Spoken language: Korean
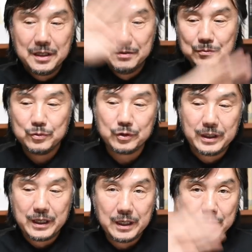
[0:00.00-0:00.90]

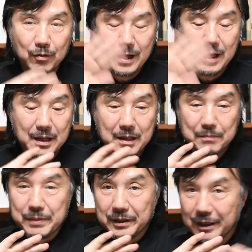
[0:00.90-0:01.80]
인물의 레이어와
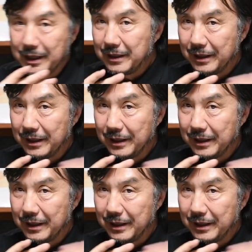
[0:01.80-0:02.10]
배경의